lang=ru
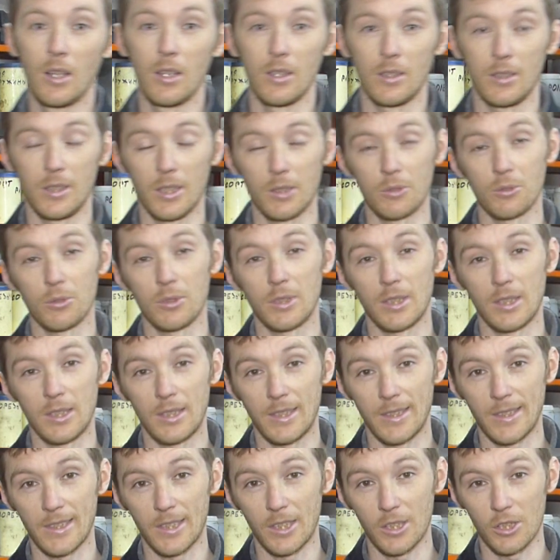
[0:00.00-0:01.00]
Я тут на
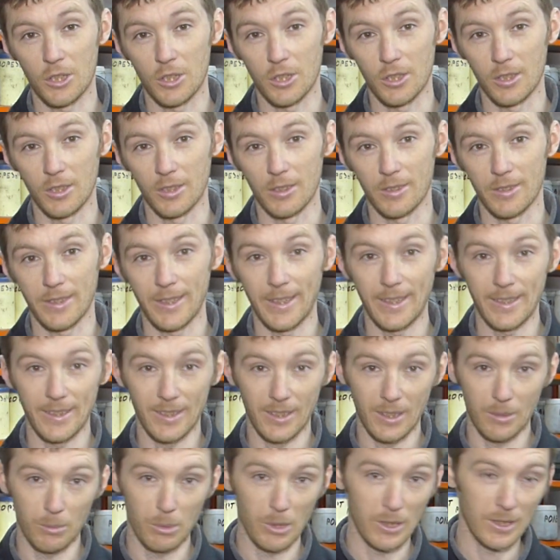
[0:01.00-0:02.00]
днях решил, глядя
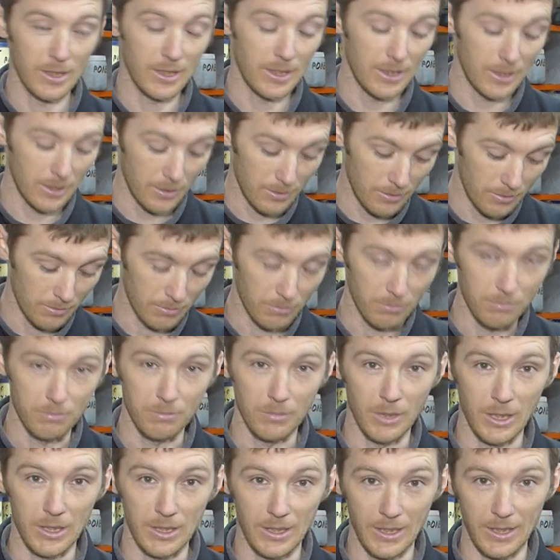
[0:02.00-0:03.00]
на болта,
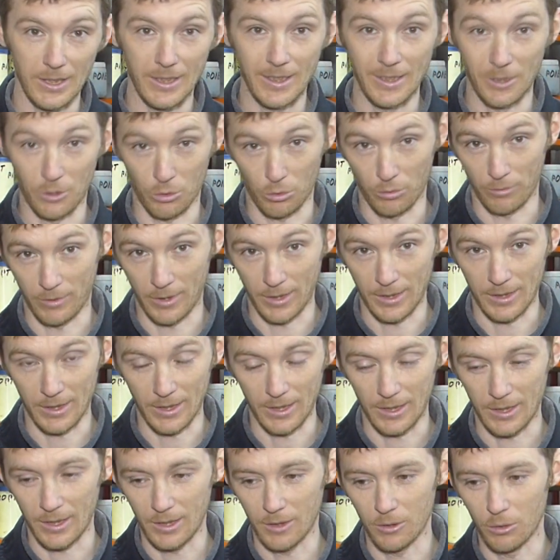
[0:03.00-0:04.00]
открыть личку
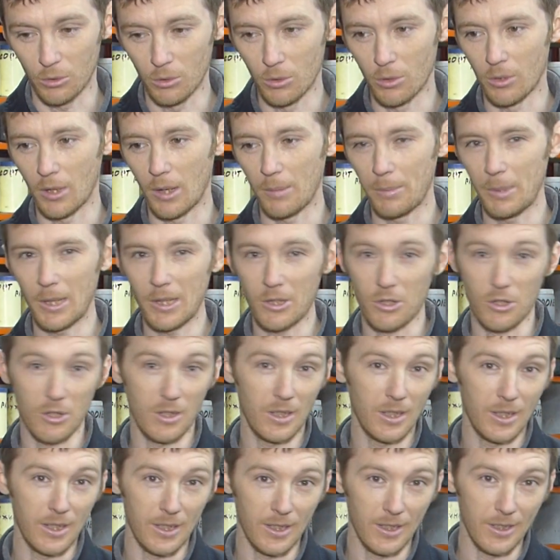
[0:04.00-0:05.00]
ВКонтакте. Но, опять же,
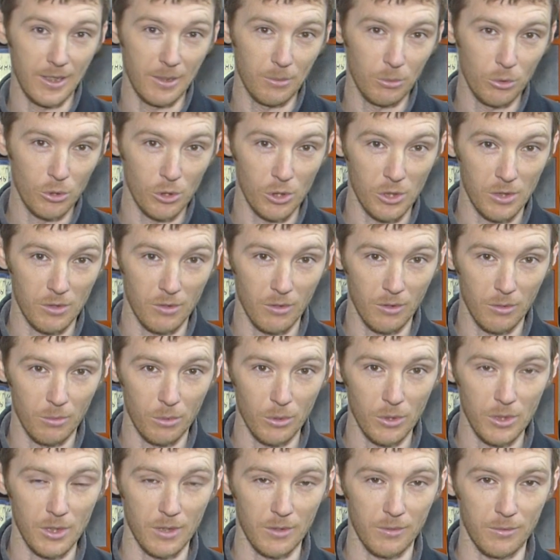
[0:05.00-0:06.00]
я на множество
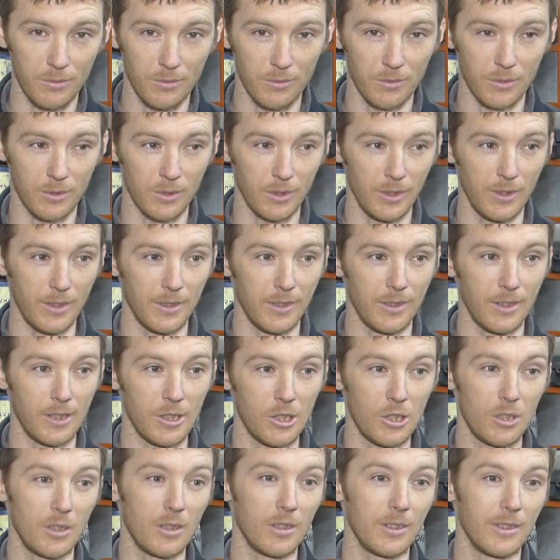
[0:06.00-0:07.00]
вопросов э,
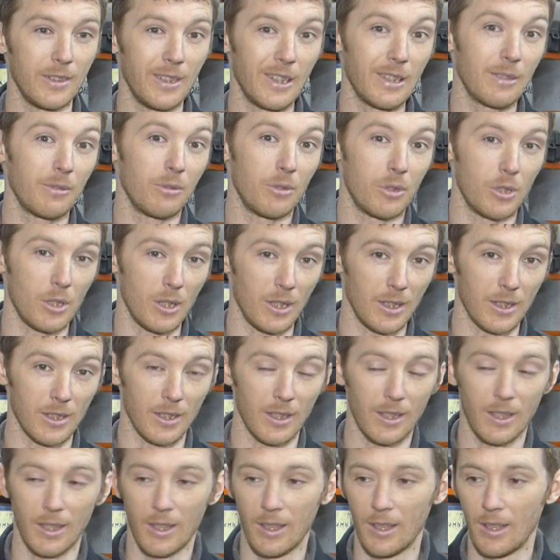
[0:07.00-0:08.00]
решил не отвечать.
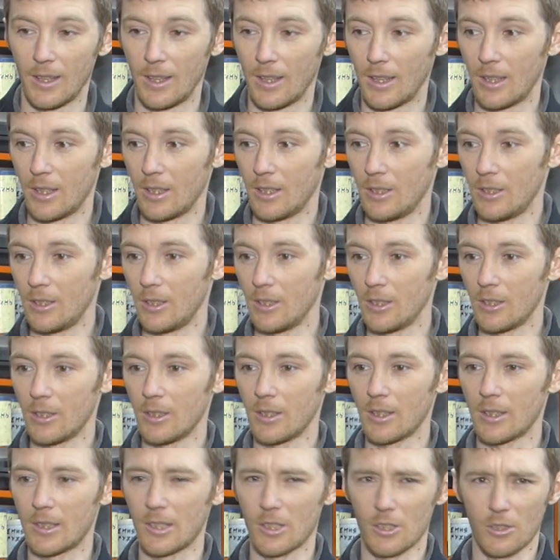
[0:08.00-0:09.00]
И
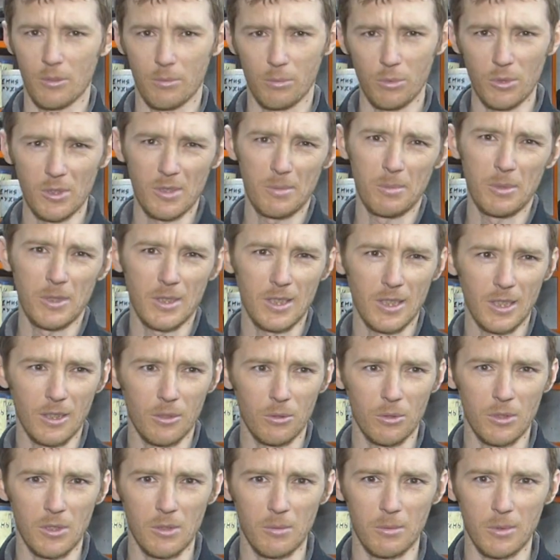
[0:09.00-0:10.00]
я даже пост писал
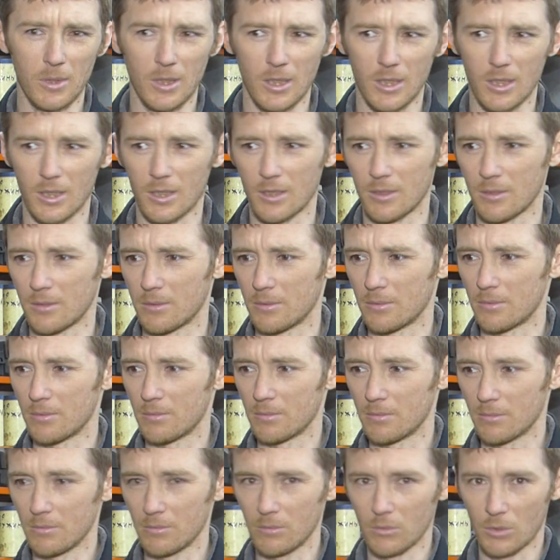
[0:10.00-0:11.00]
у себя,
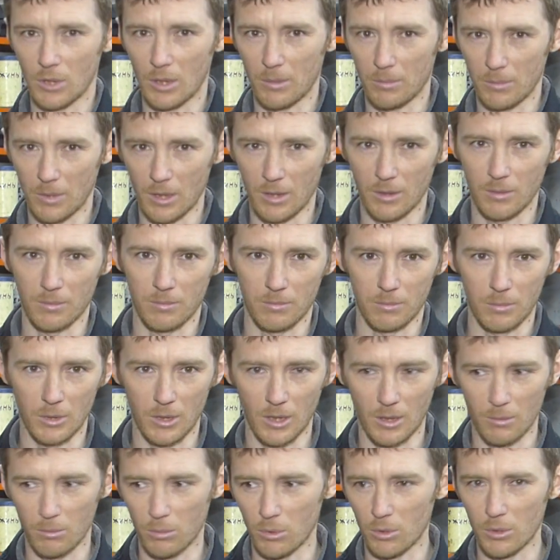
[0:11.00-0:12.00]
ну там на
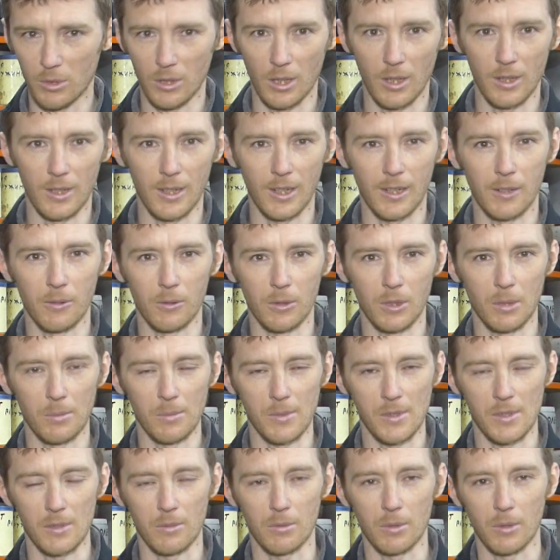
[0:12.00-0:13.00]
микроблоге или как его там
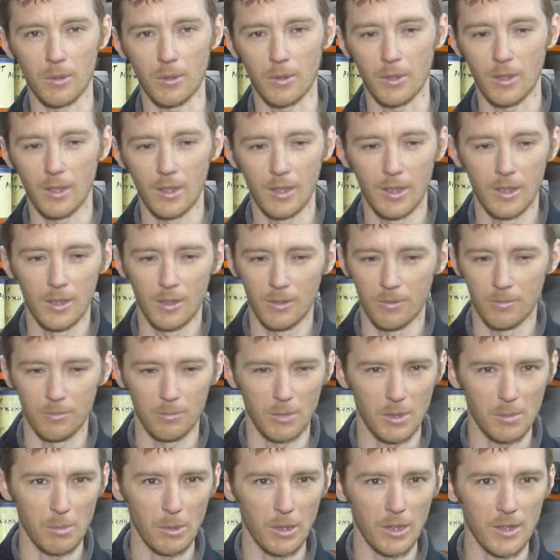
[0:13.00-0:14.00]
называют.
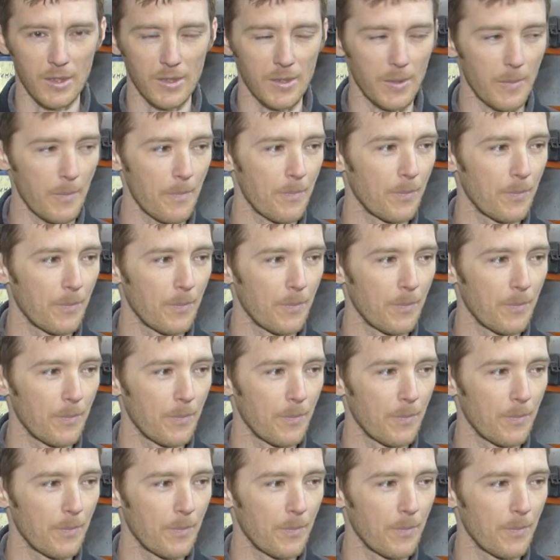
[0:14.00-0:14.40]
Бесполезно.